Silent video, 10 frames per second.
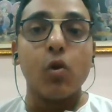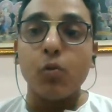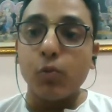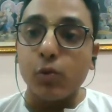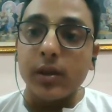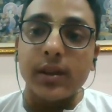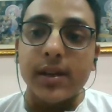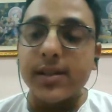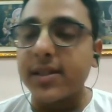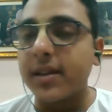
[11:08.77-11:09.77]
वो पूरी
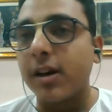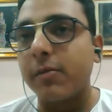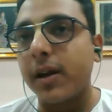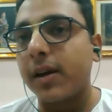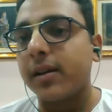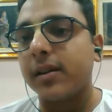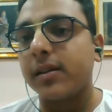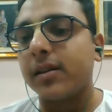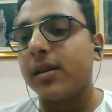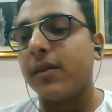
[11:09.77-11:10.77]
तरह से घबरा
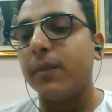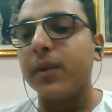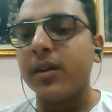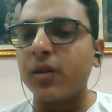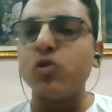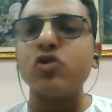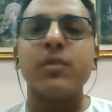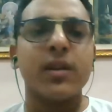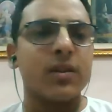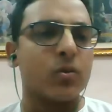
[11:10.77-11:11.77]
रहे थे और अपना धनुष
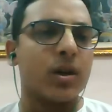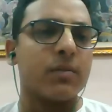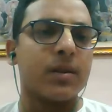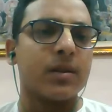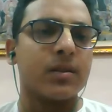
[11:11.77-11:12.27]
भी नहीं उठा